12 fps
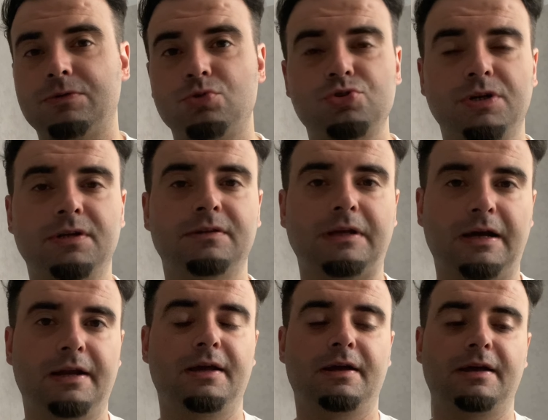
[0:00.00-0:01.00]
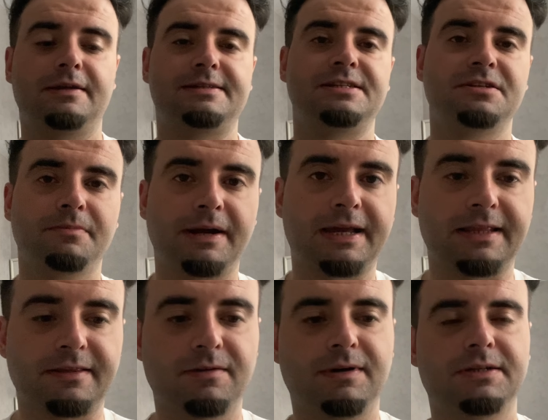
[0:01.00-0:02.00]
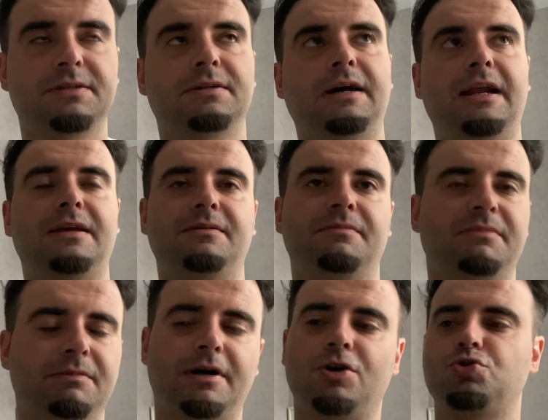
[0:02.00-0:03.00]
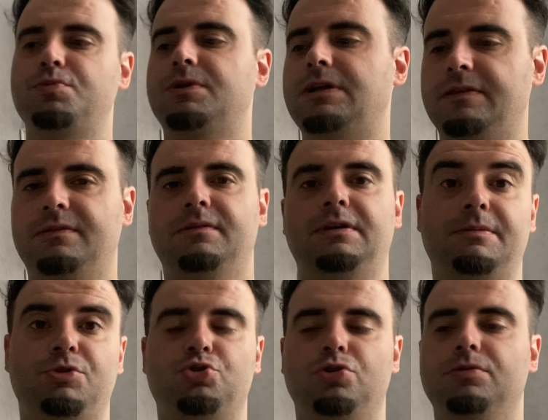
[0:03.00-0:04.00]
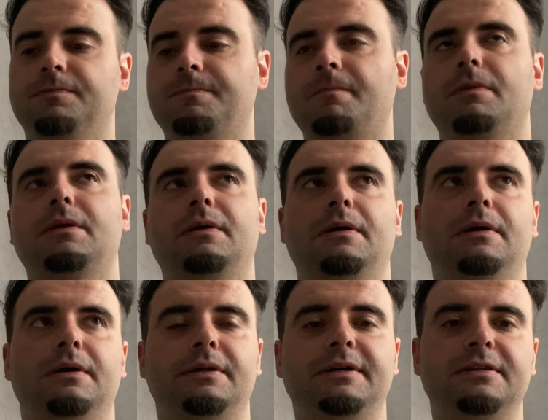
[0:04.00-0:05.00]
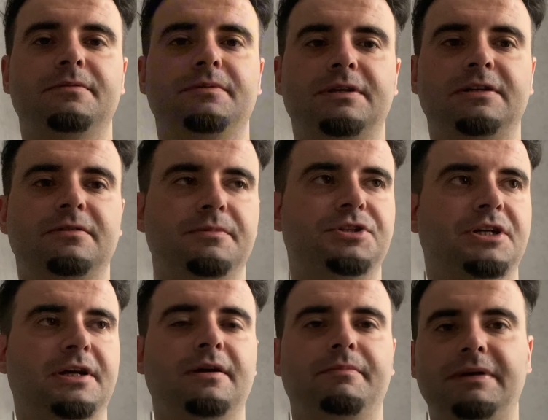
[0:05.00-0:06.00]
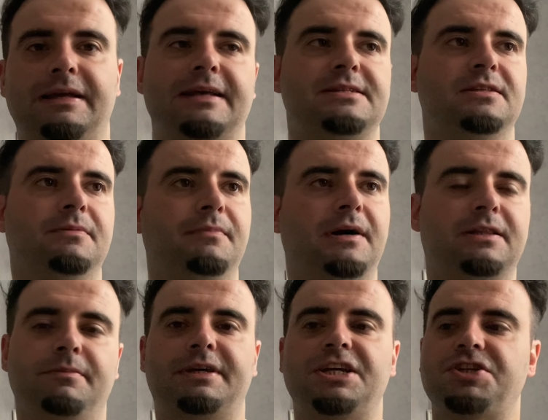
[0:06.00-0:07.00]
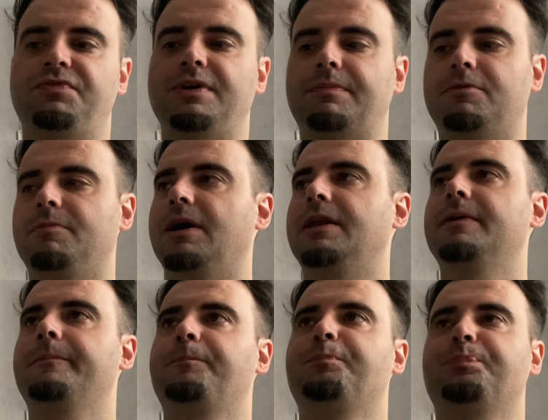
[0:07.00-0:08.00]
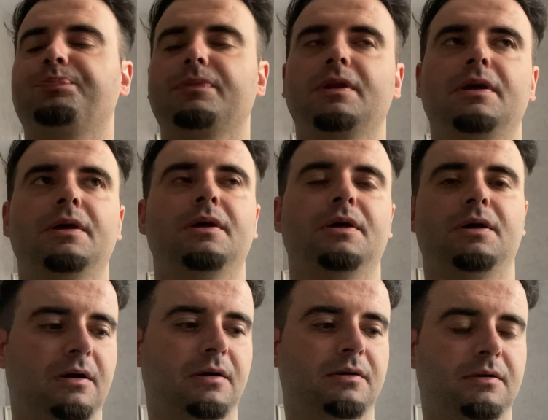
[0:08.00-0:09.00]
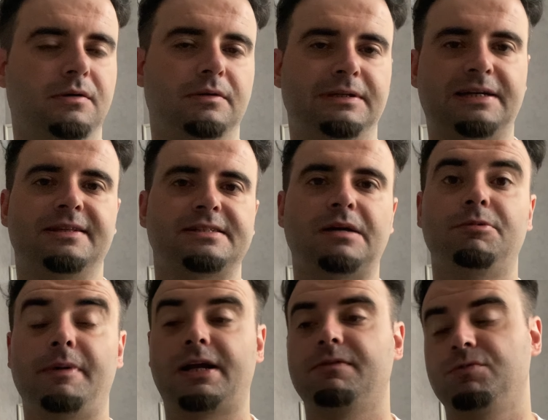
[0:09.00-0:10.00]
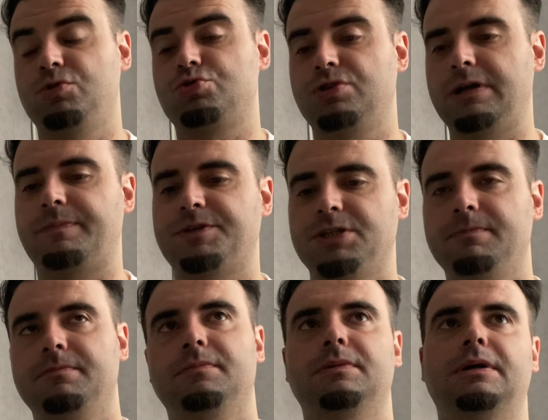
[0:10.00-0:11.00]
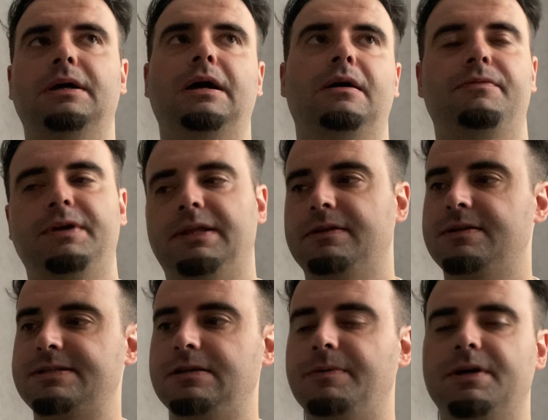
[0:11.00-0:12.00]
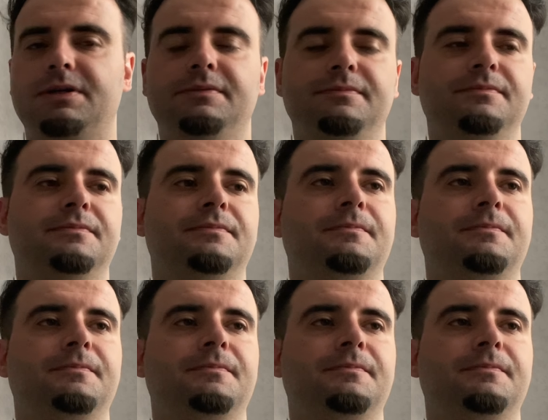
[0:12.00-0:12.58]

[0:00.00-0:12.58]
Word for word: Rusya'nın hani zincir marketleri var. Hani bir ma 101 gibi düşünün. Girdim girdim içeri. Bir gezindim baktım. Bir keşif yaptım yani. Ee, yakın zaman bir market videosu da yapacağım. Ee, fiyatlarına siz de bakın.